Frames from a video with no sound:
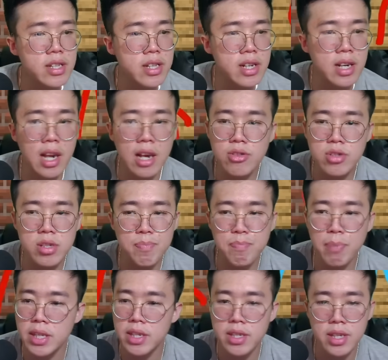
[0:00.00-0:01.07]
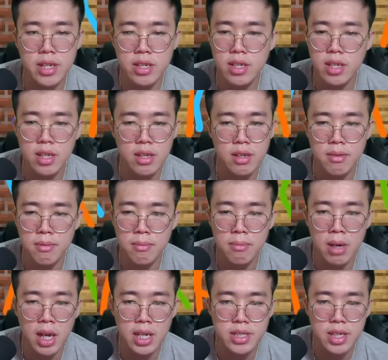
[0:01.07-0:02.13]
Terlalu cepat anjir ini
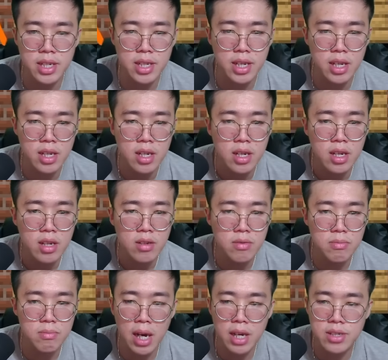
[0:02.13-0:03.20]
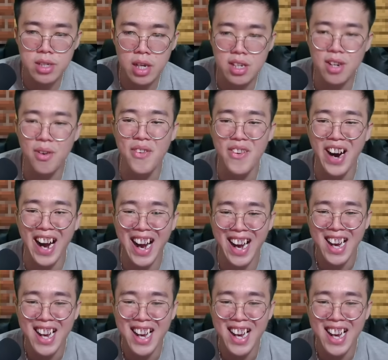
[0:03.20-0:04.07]
belajarnya basah semua.